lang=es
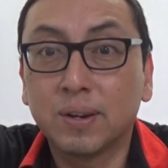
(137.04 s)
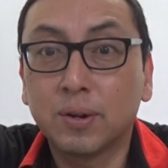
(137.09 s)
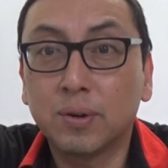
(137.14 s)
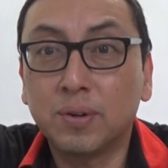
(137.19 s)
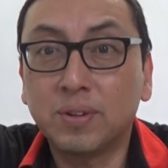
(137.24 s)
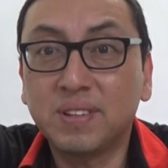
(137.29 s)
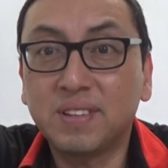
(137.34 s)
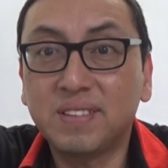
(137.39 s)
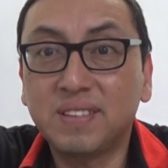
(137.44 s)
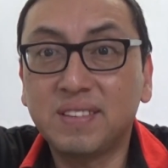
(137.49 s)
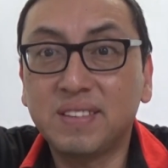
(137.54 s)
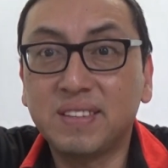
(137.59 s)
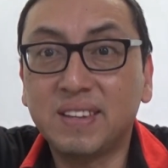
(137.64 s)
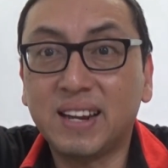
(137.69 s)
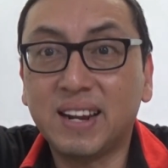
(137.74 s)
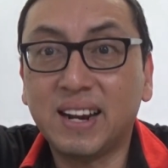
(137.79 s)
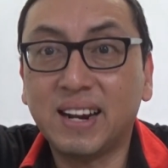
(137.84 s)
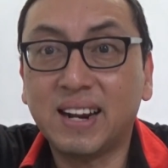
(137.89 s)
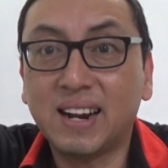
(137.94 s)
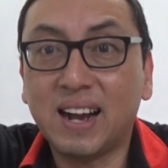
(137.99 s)
No sé si
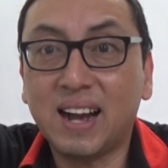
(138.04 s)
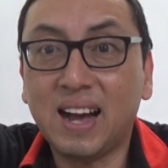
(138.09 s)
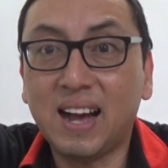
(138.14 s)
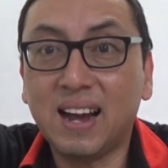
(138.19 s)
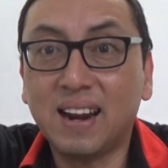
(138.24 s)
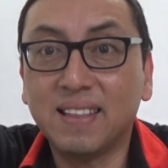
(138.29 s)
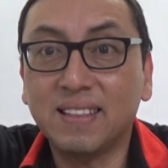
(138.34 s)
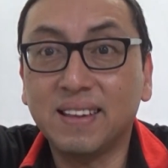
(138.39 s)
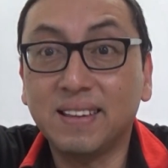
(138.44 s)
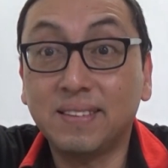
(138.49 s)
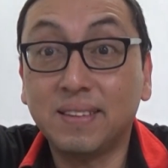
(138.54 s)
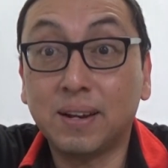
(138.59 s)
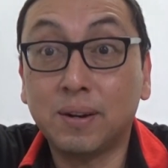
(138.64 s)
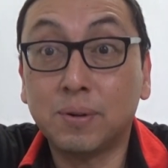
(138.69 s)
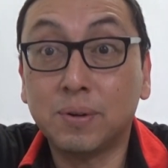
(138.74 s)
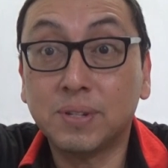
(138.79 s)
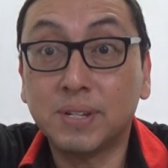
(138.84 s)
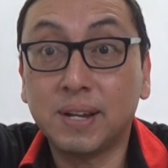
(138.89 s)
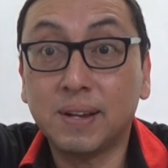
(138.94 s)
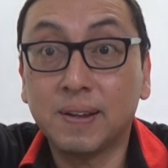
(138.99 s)
será carne esta
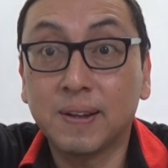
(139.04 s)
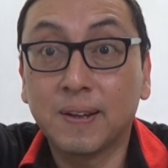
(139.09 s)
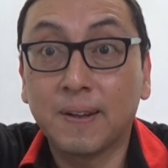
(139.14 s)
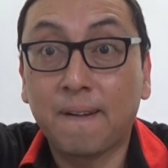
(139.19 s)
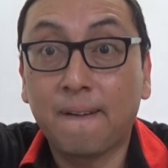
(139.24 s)
cosa,